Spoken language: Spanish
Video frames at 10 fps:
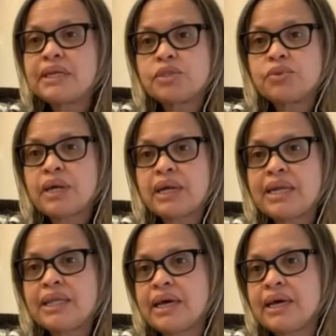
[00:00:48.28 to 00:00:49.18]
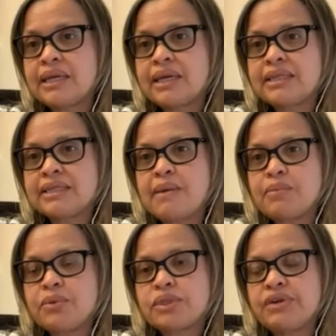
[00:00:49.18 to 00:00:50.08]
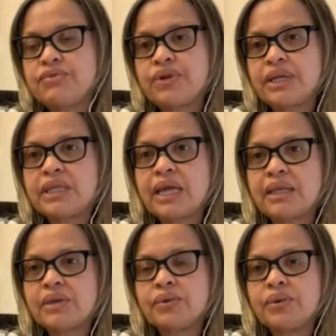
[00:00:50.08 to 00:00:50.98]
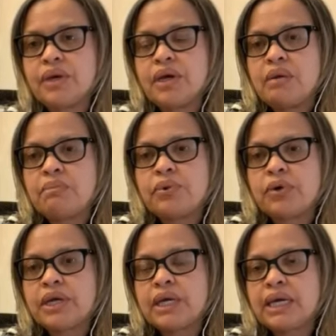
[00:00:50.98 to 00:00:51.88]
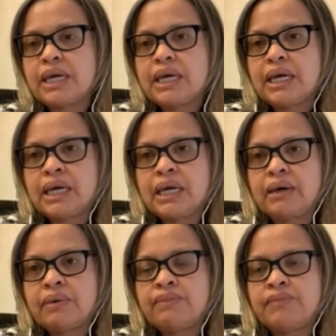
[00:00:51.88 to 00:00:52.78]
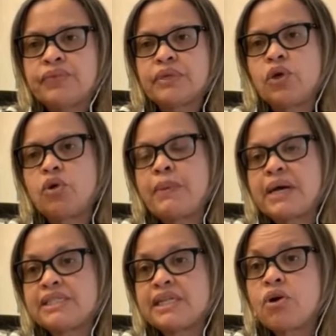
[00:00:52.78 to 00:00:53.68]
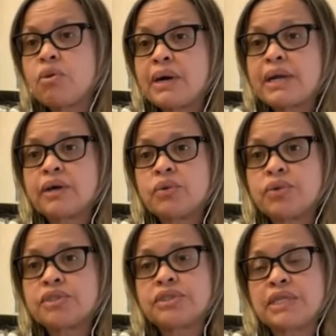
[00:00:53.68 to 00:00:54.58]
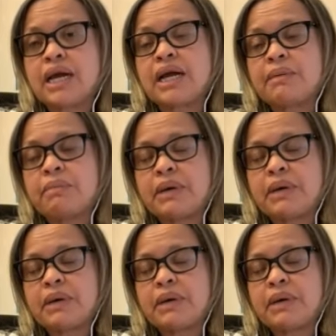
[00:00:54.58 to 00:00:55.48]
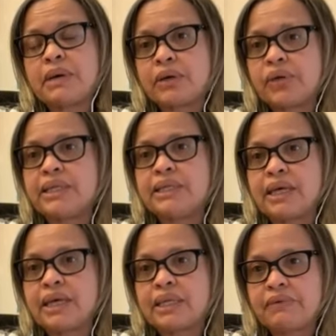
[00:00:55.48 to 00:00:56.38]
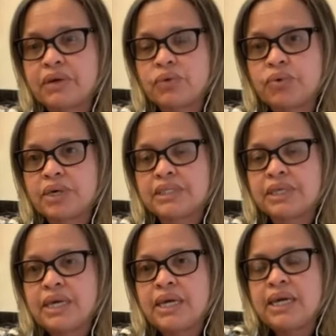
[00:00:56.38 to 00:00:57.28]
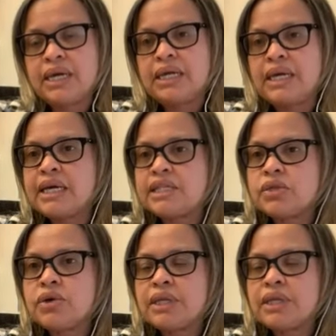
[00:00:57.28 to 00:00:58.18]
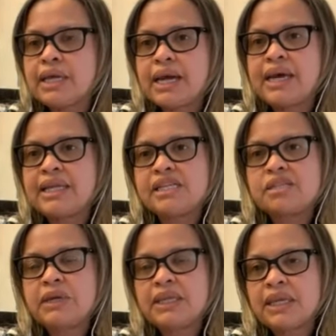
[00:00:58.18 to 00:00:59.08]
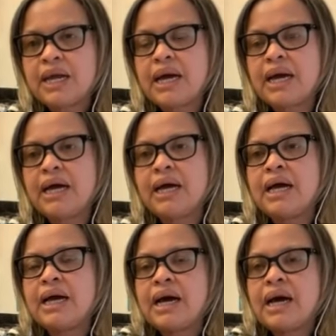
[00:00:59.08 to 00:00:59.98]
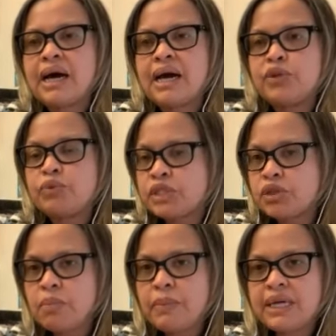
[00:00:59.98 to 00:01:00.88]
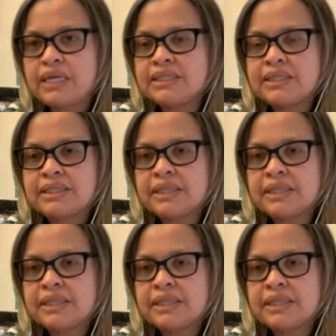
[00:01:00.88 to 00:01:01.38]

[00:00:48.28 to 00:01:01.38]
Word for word: es una realidad que estamos enfrentando porque eh, los países con más recursos han acaparado la mayor cantidad de vacunas y eso deja en desventaja a nuestros países